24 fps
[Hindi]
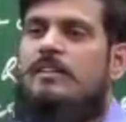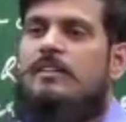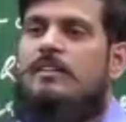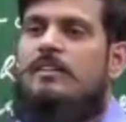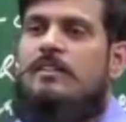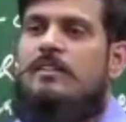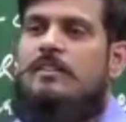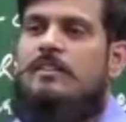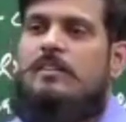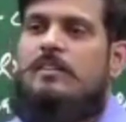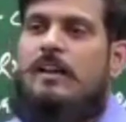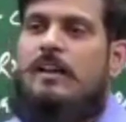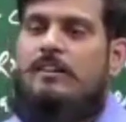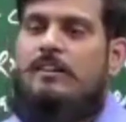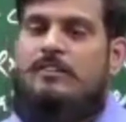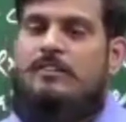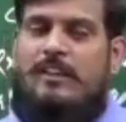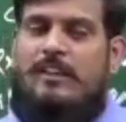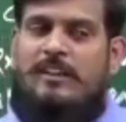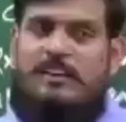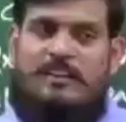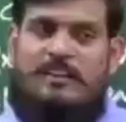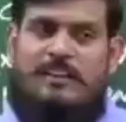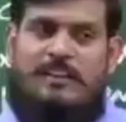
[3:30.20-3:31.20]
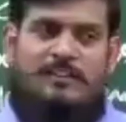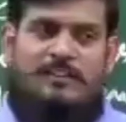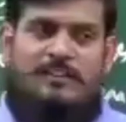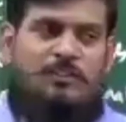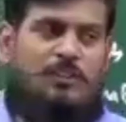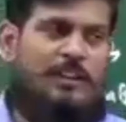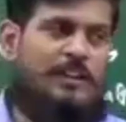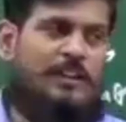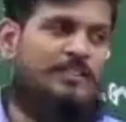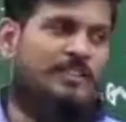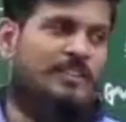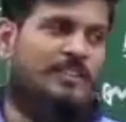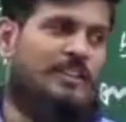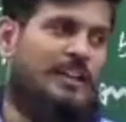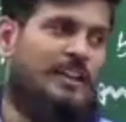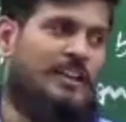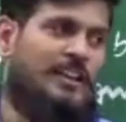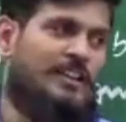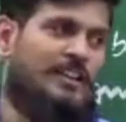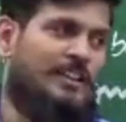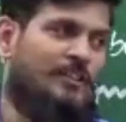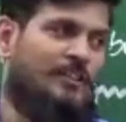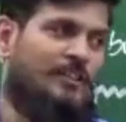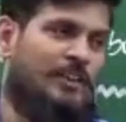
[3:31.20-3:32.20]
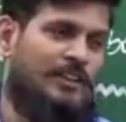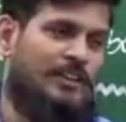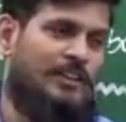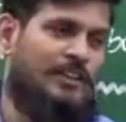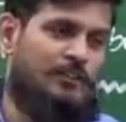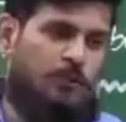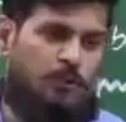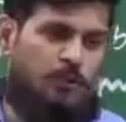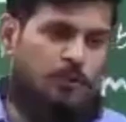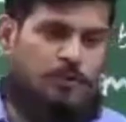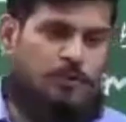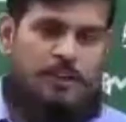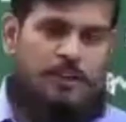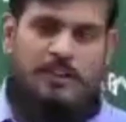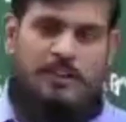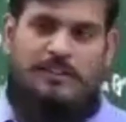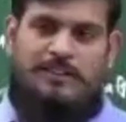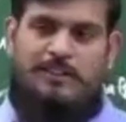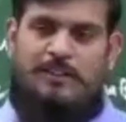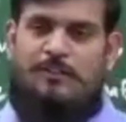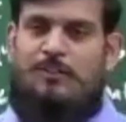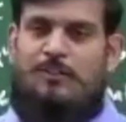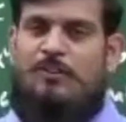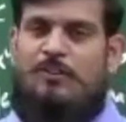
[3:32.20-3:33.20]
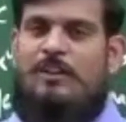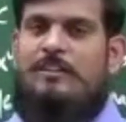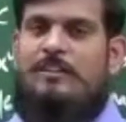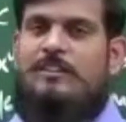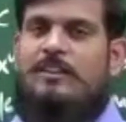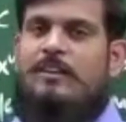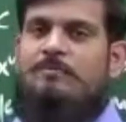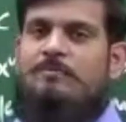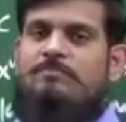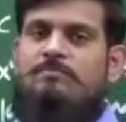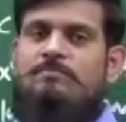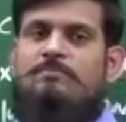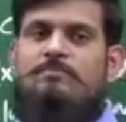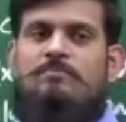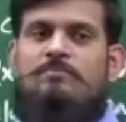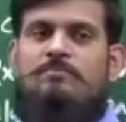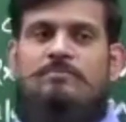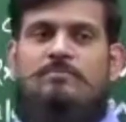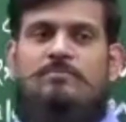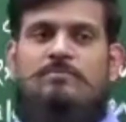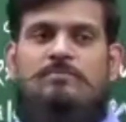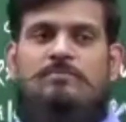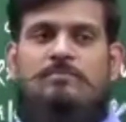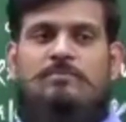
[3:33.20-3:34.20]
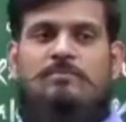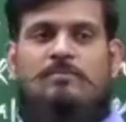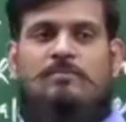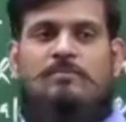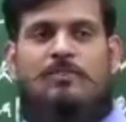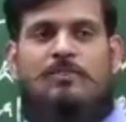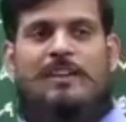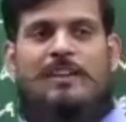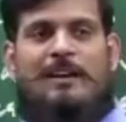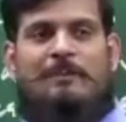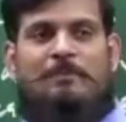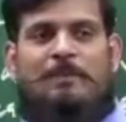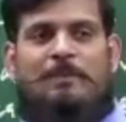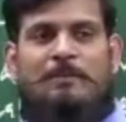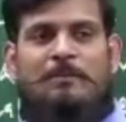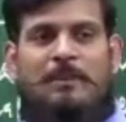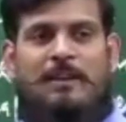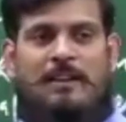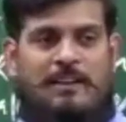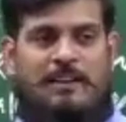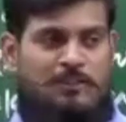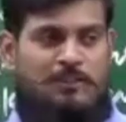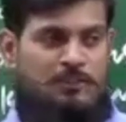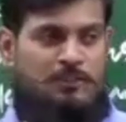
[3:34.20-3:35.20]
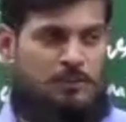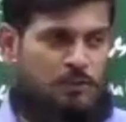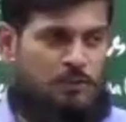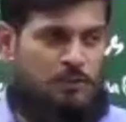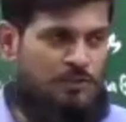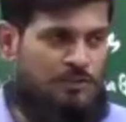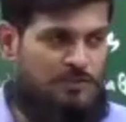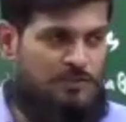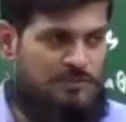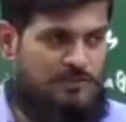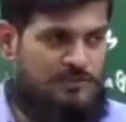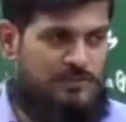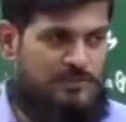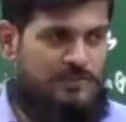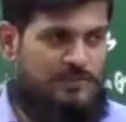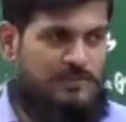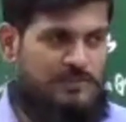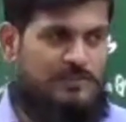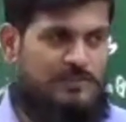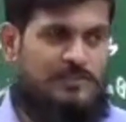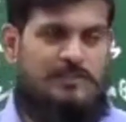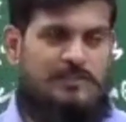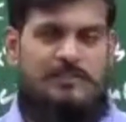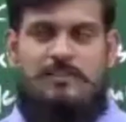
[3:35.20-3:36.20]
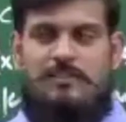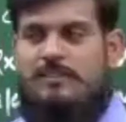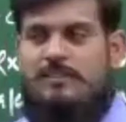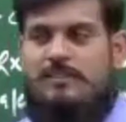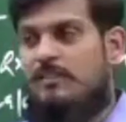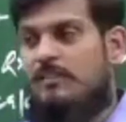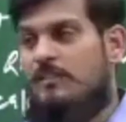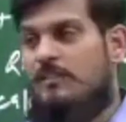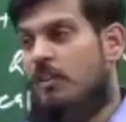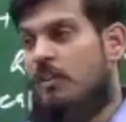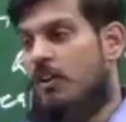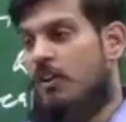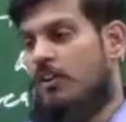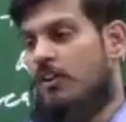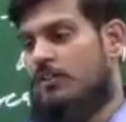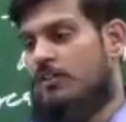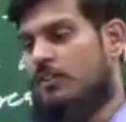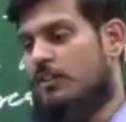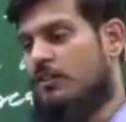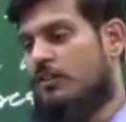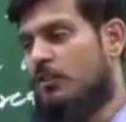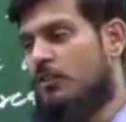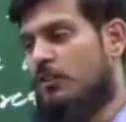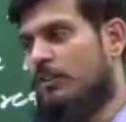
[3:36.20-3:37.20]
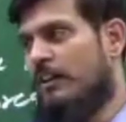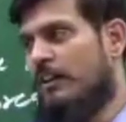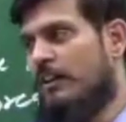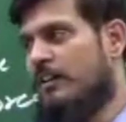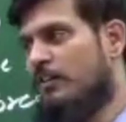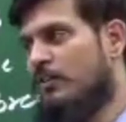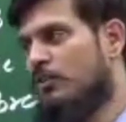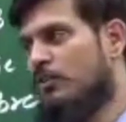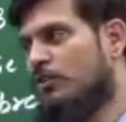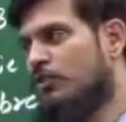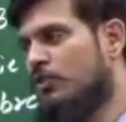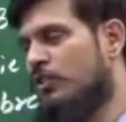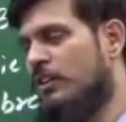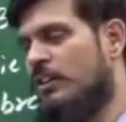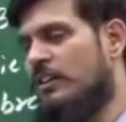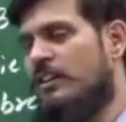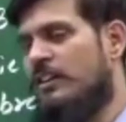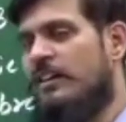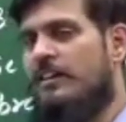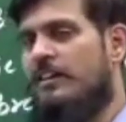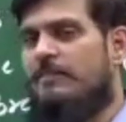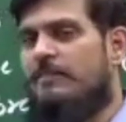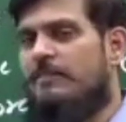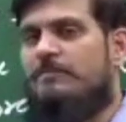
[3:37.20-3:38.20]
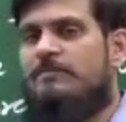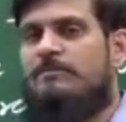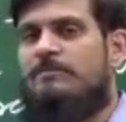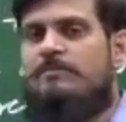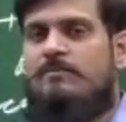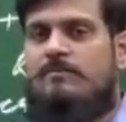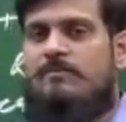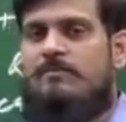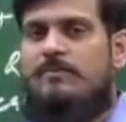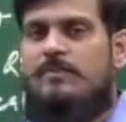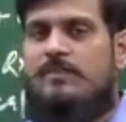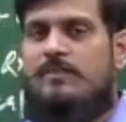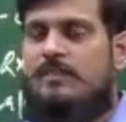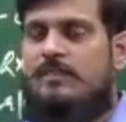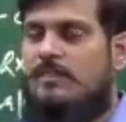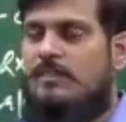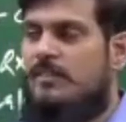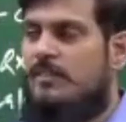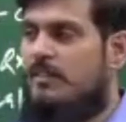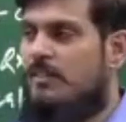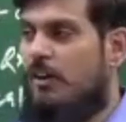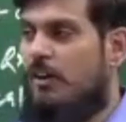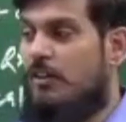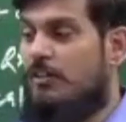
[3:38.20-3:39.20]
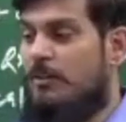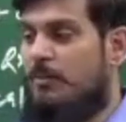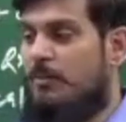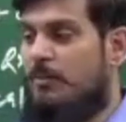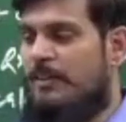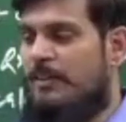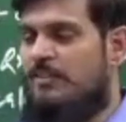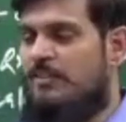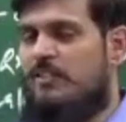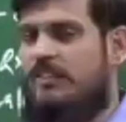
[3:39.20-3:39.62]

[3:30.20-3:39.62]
अचानक एक चौराहे से जा रहा था वहां दो लोग खड़े थे उन्होंने झापड़ मारे दो और इससे दो हजार का नोट छीन लिया ऐसे भेज दिया